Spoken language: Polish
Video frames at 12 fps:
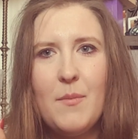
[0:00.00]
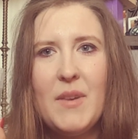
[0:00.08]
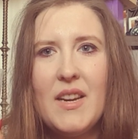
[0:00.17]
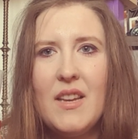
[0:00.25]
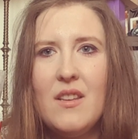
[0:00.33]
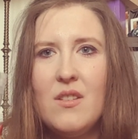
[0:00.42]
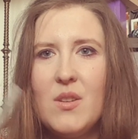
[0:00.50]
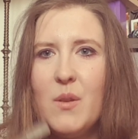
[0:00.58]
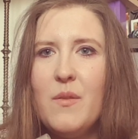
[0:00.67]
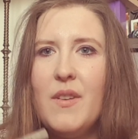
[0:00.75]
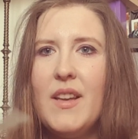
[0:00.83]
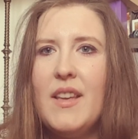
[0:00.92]
marki
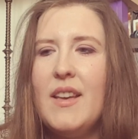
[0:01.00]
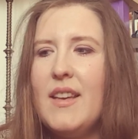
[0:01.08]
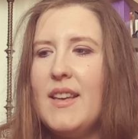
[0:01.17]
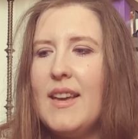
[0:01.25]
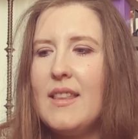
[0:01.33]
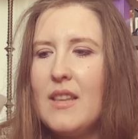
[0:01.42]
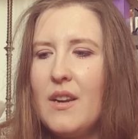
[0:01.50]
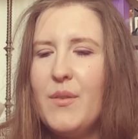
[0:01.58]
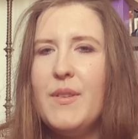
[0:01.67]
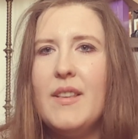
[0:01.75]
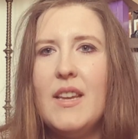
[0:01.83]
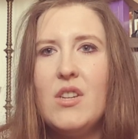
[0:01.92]
niszowej e,
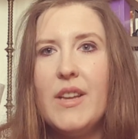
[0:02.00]
katalońskiej,